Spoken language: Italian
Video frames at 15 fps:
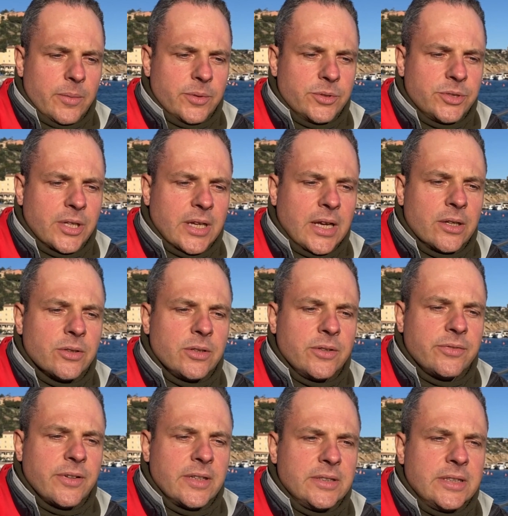cercato
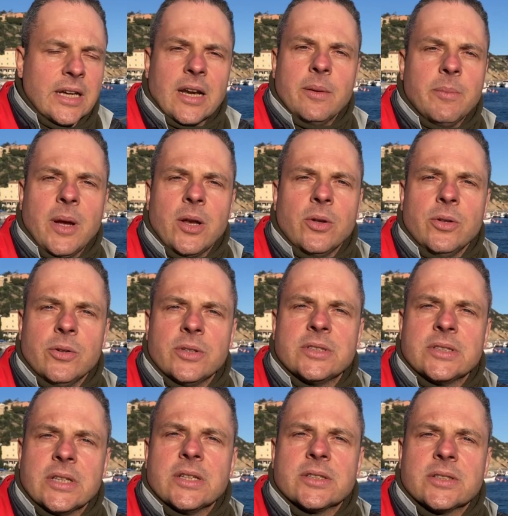di, di dare il meglio di noi
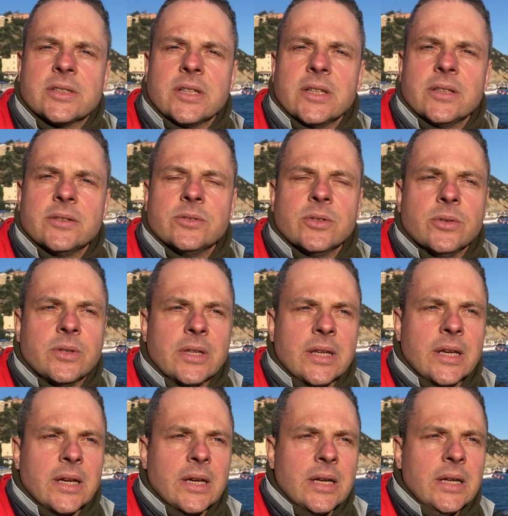stessi,
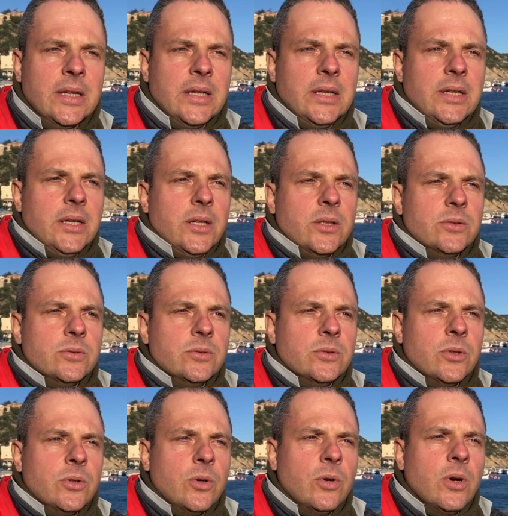non,
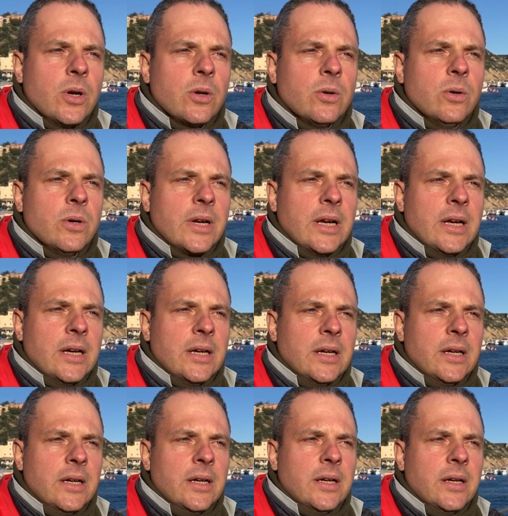non ho
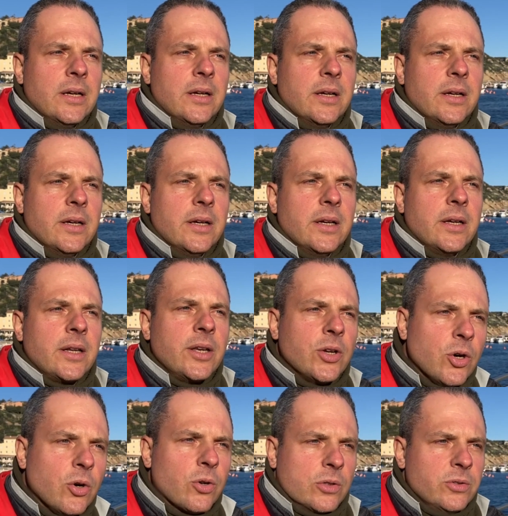ancora
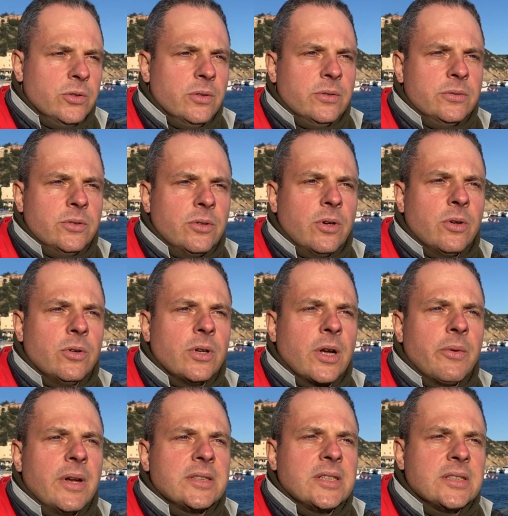ricordo, non ho
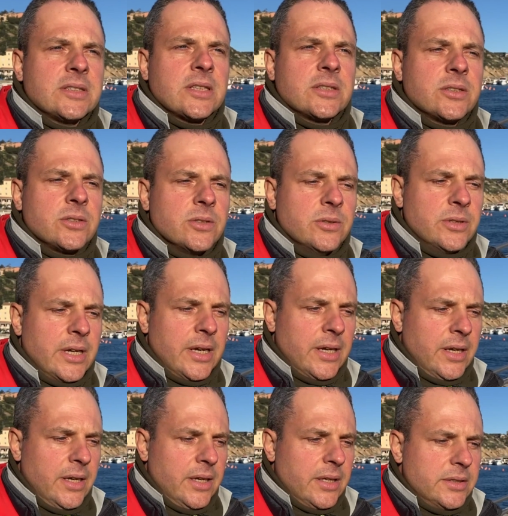ancora quella
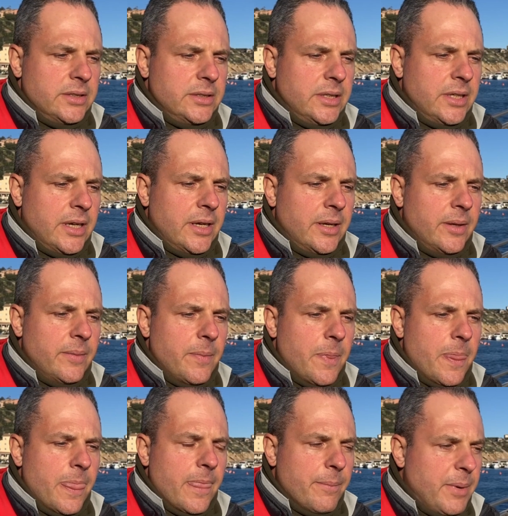sensazione di dire
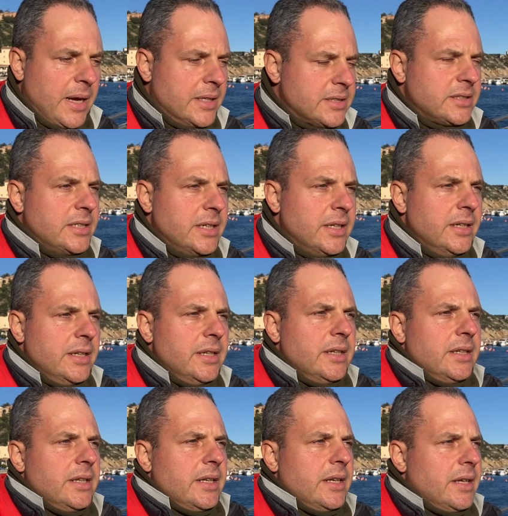ma sì,
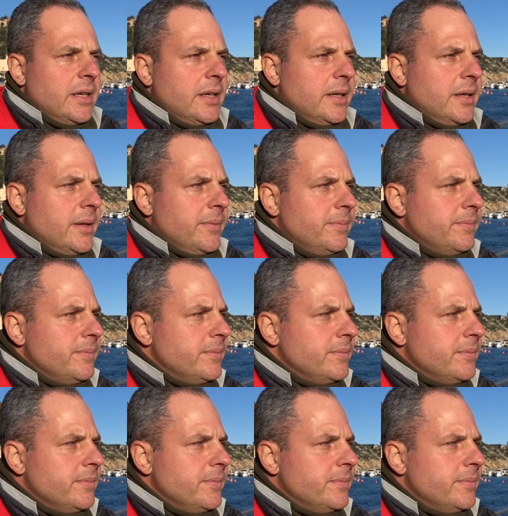eh,